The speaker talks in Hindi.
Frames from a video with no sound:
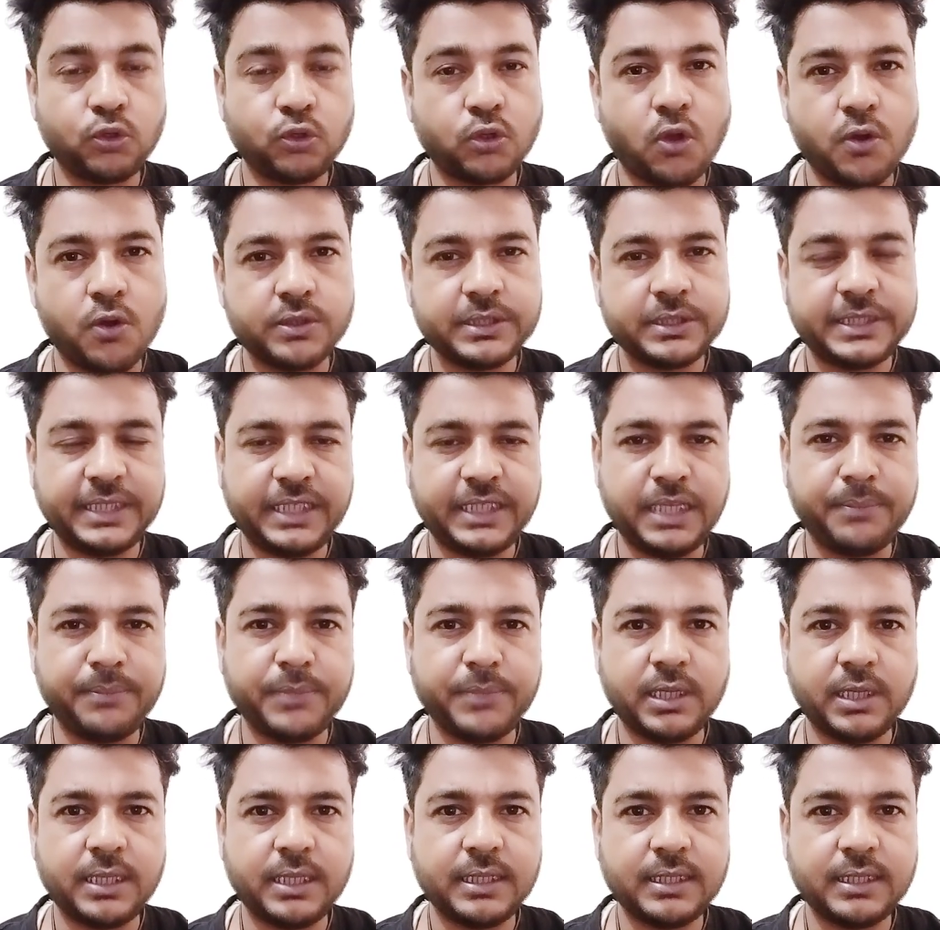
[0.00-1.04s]
तो कौन सी
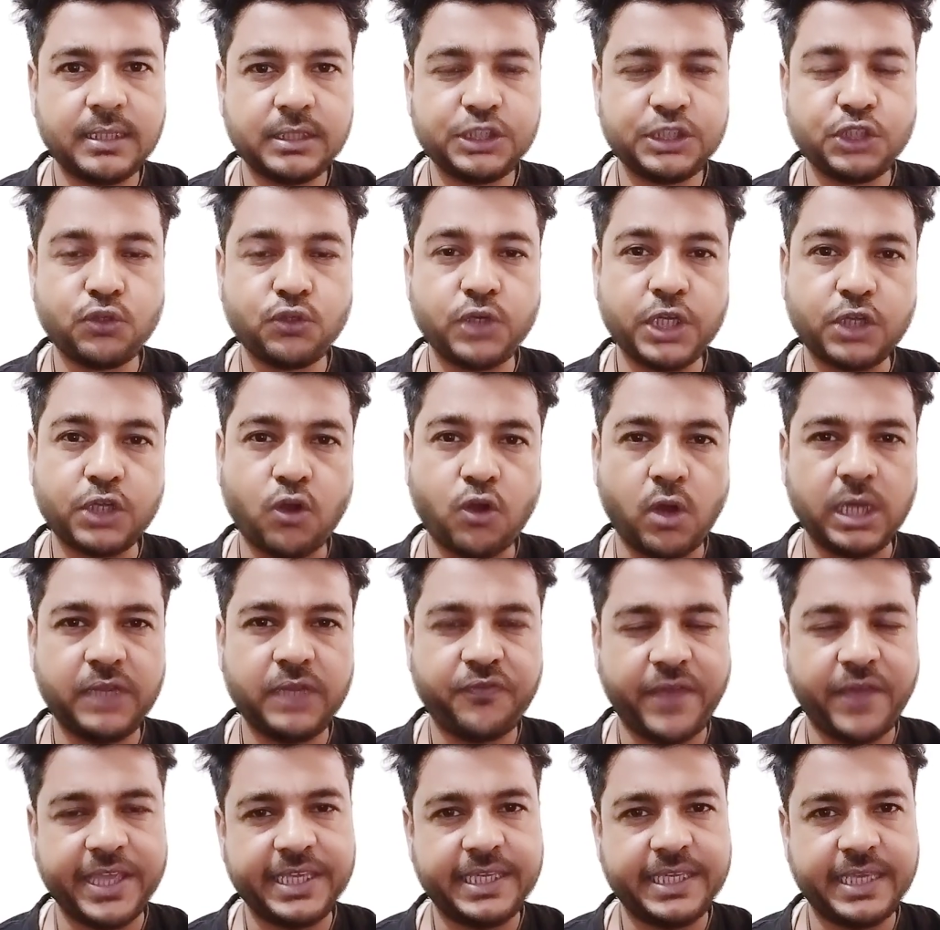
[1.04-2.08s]
टीमें जिन्होंने
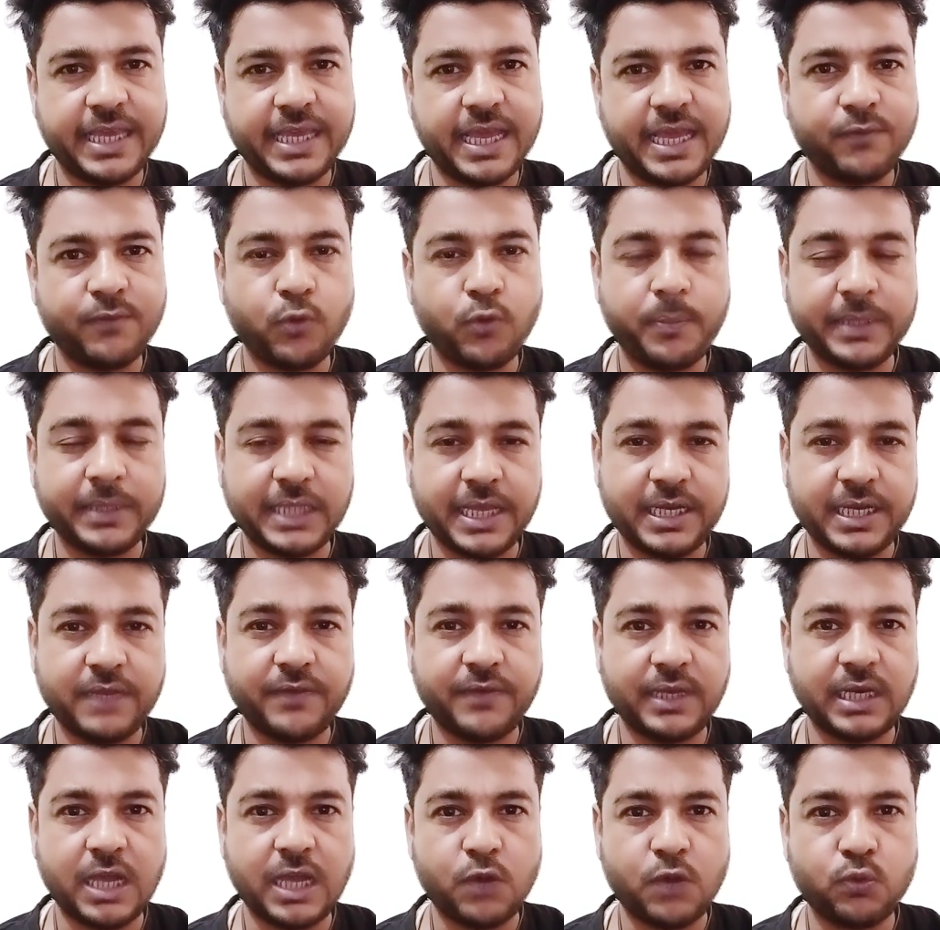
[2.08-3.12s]
क्वालिफाई किया है वो बताने
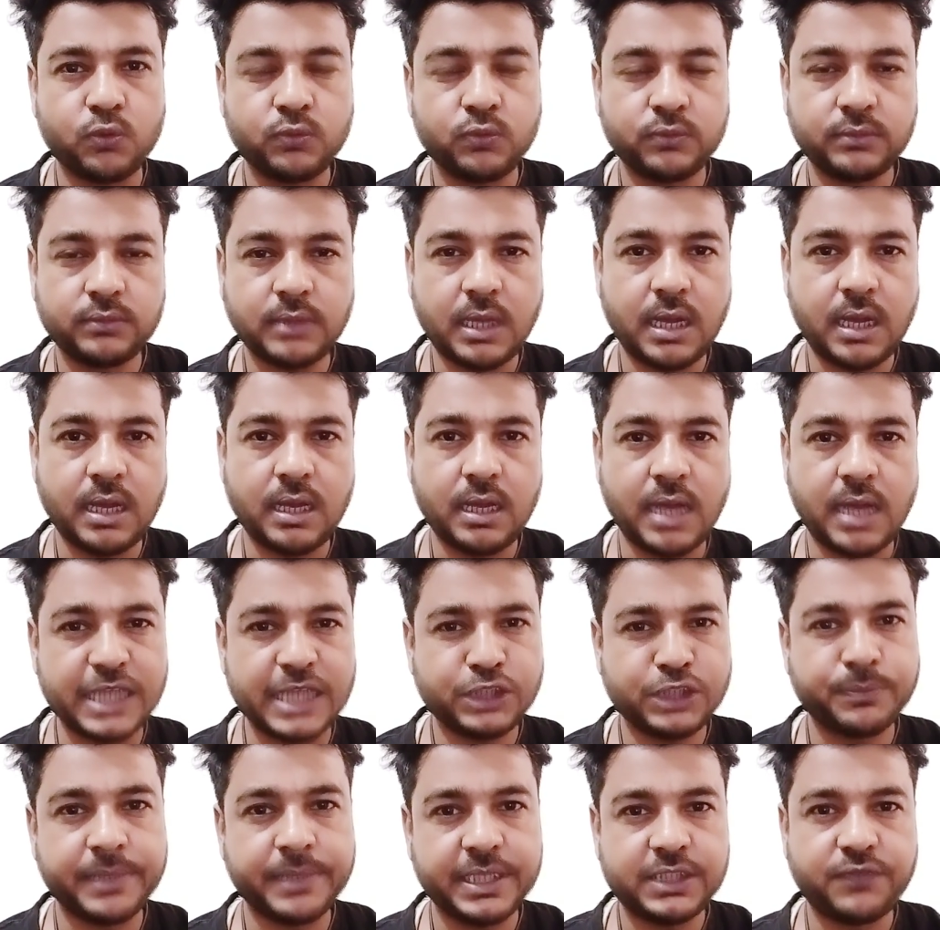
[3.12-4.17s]
वाला हूँ
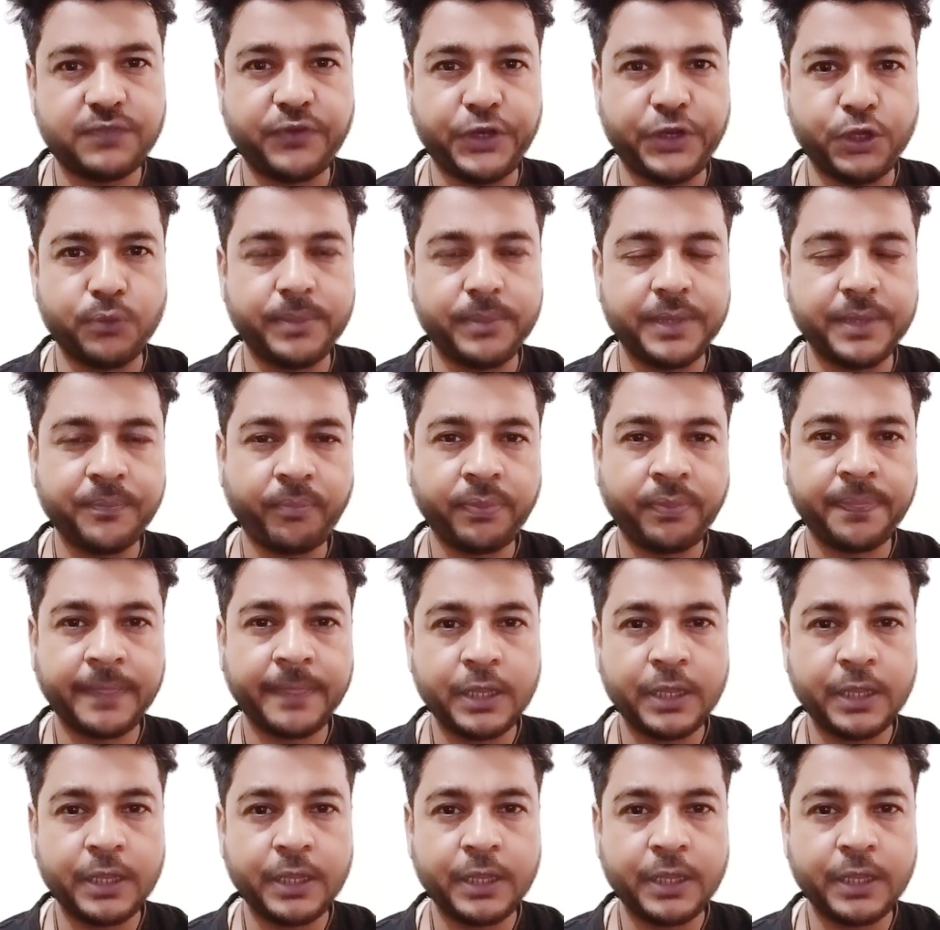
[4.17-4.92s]
आज मैं इस वीडियो में